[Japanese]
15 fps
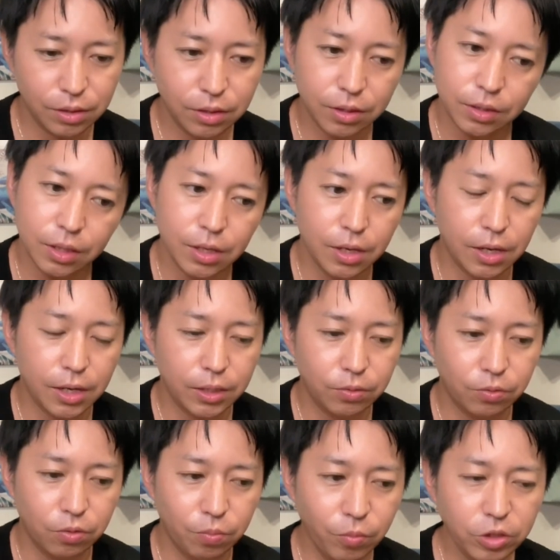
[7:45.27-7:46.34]
だから、あ
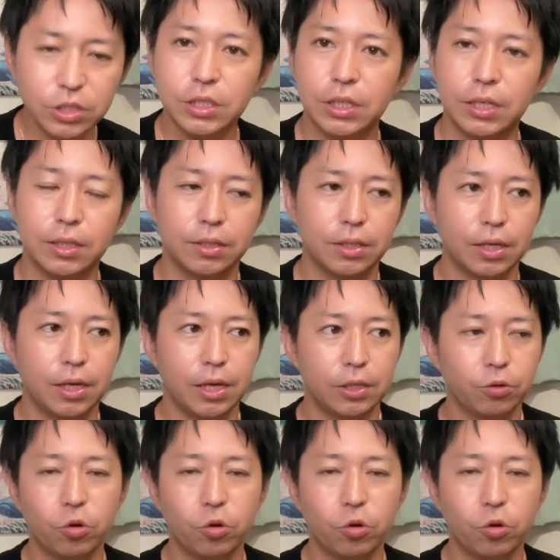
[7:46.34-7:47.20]
のー、もし、えー、